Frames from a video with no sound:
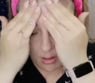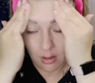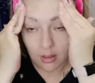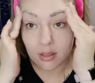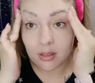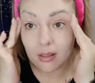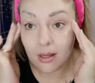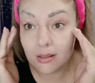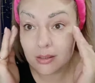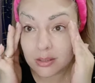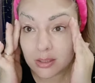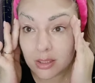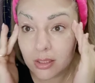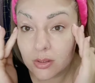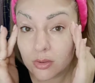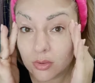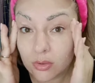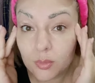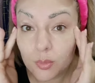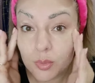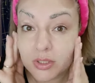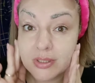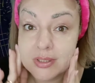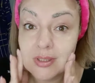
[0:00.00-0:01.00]
Как
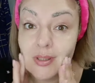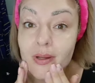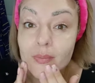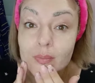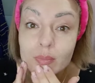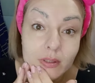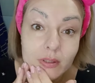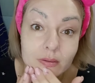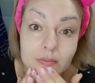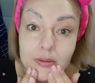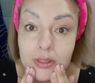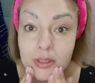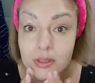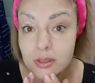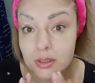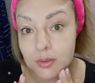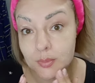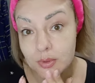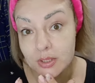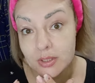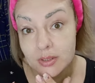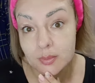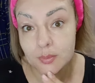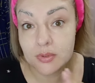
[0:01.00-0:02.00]
следует проскрабировались,
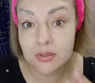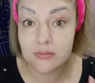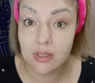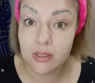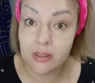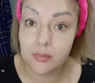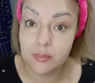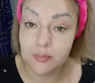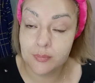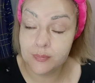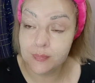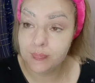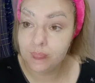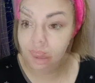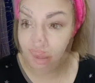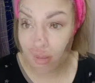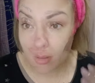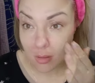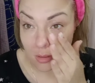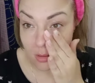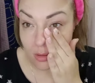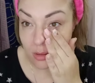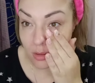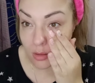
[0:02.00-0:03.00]
теперь смываем.
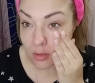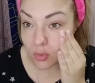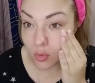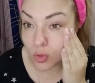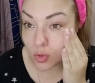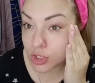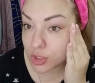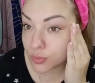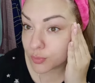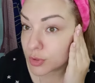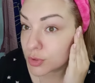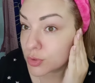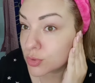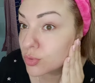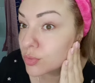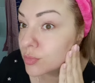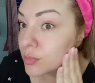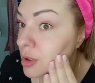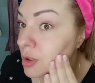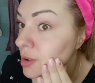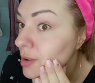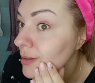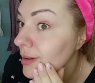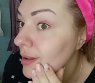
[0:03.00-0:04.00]
Кожа
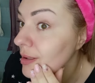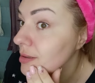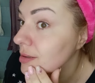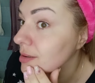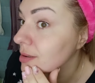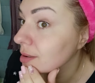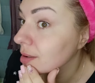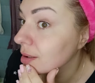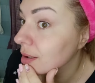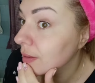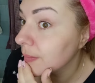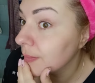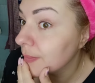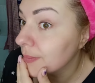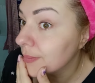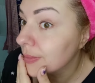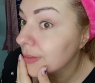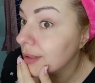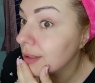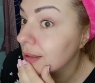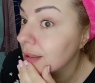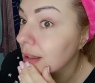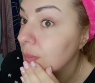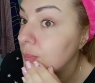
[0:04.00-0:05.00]
безумно гладенькая
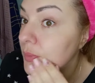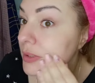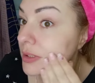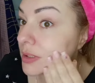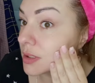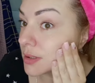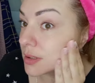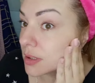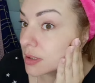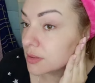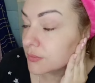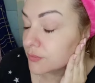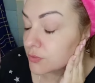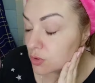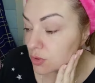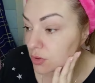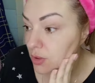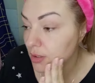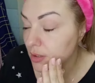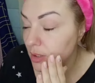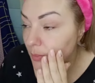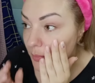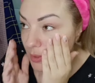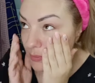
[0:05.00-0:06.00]
и напитанная
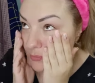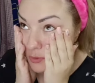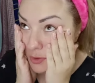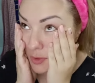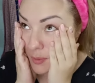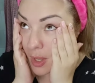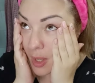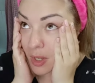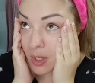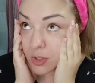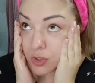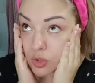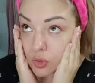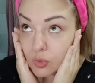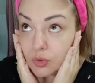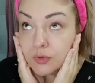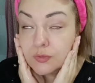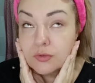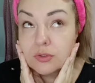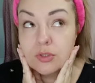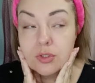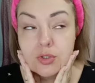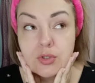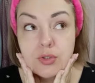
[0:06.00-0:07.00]
девчонки. Она прям вот
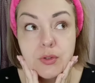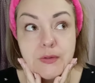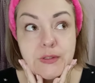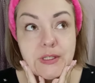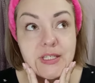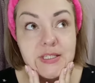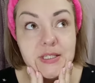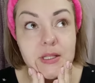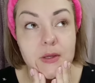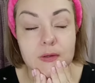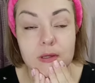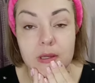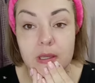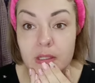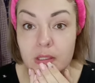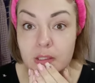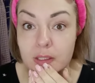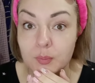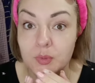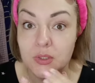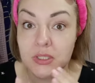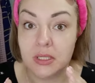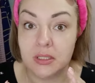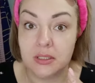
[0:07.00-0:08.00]
чувствуется, что в составе
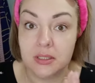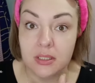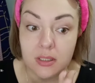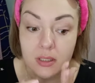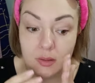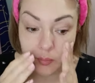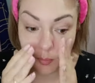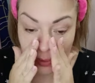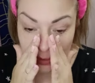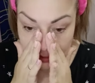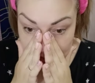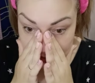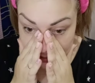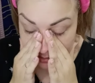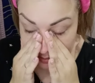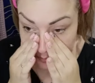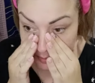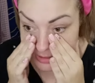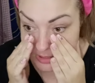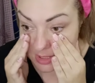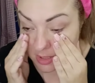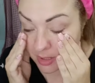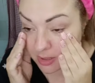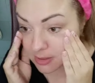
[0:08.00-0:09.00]
какие-то питательные компоненты,
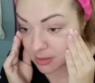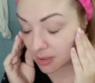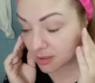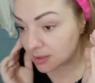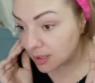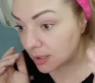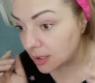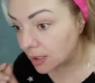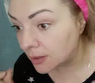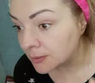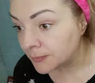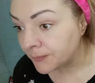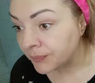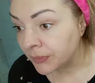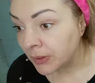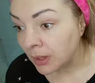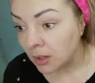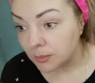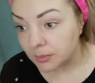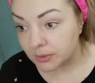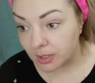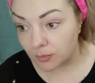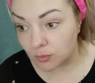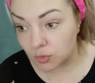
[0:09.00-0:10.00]
масла и так далее.
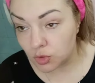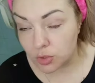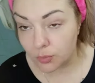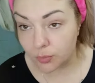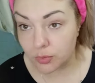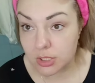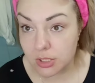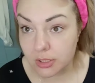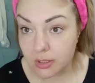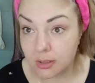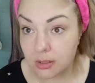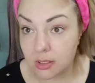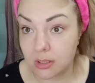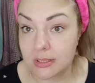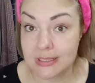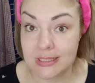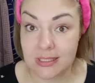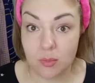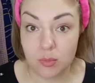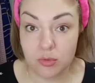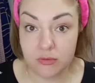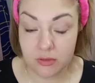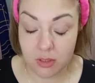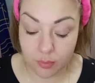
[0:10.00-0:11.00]
Потому что после некоторых
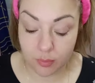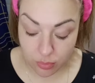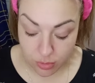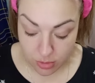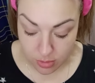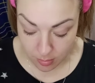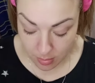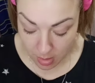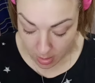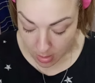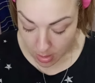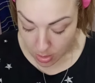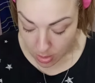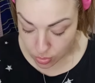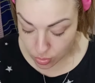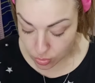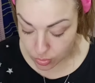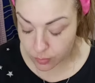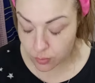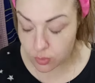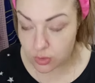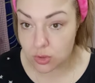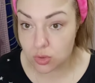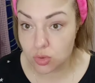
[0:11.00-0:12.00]
скрабов, допустим,
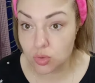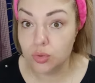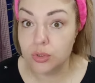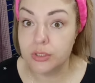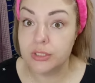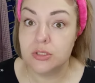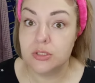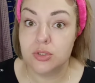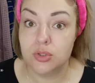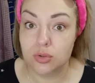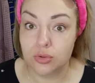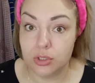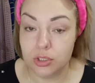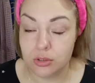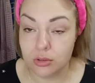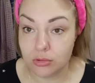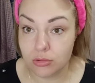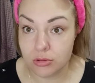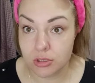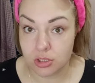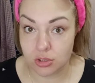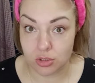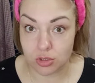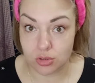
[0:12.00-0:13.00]
чувствуется сухость и срочно
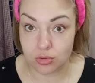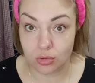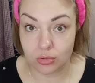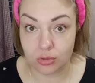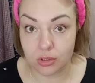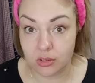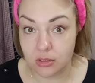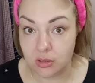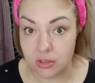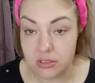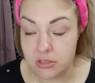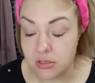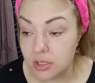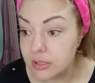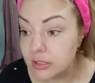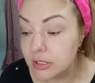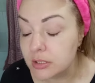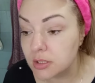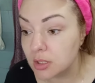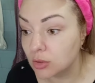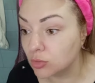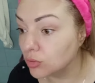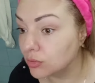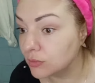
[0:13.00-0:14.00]
хочется что-то нанести,
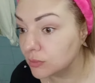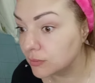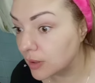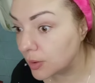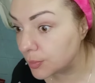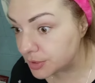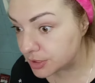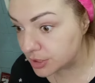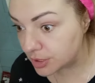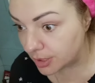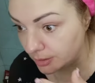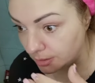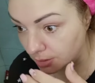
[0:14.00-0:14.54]
здесь такого вообще